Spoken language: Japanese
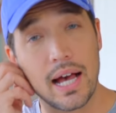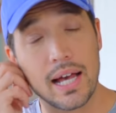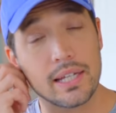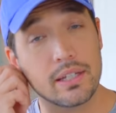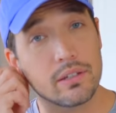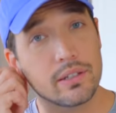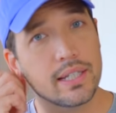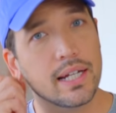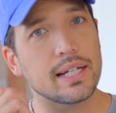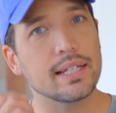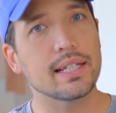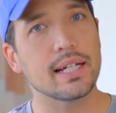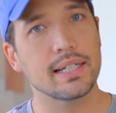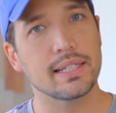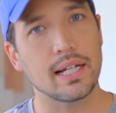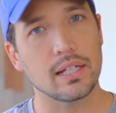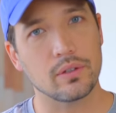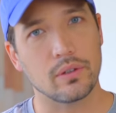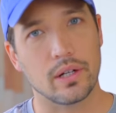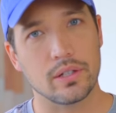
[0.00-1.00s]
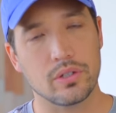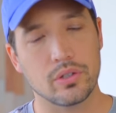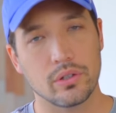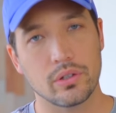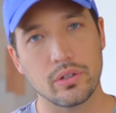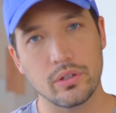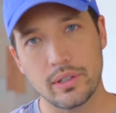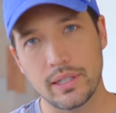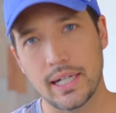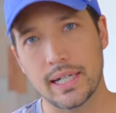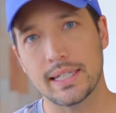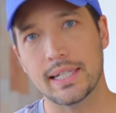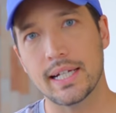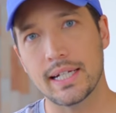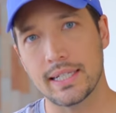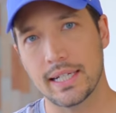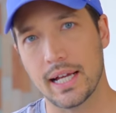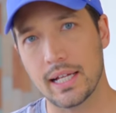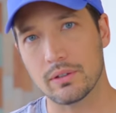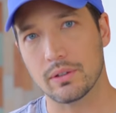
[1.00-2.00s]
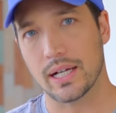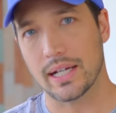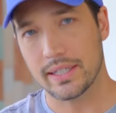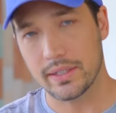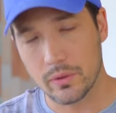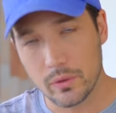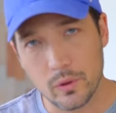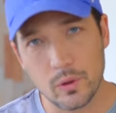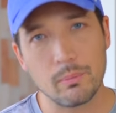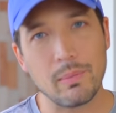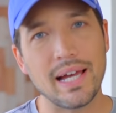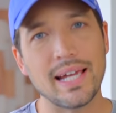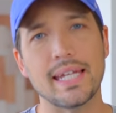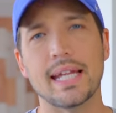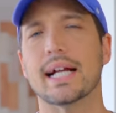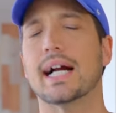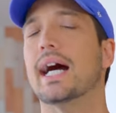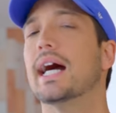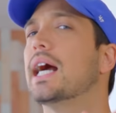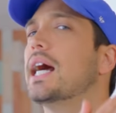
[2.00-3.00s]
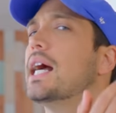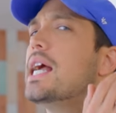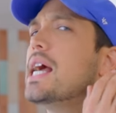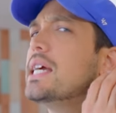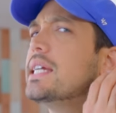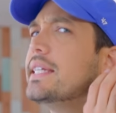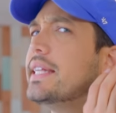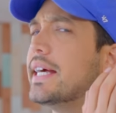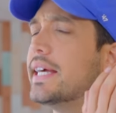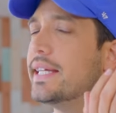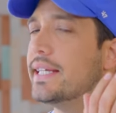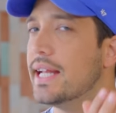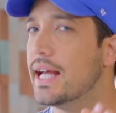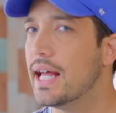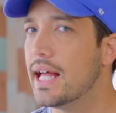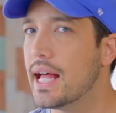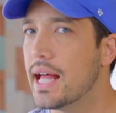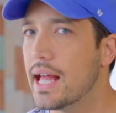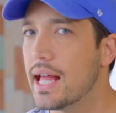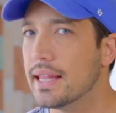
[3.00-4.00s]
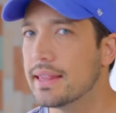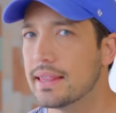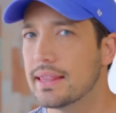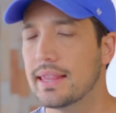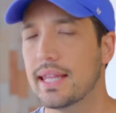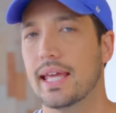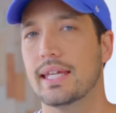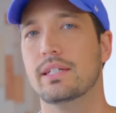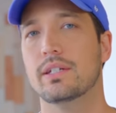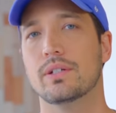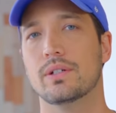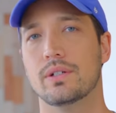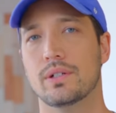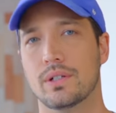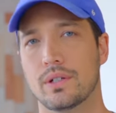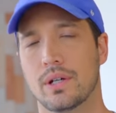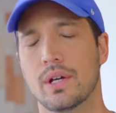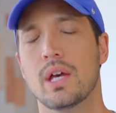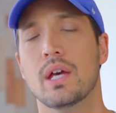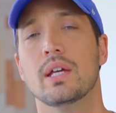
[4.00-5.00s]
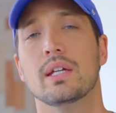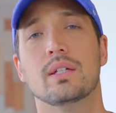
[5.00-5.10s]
俳優になりたいなとか女優になりたいなとか人の前で輝きたいなっていう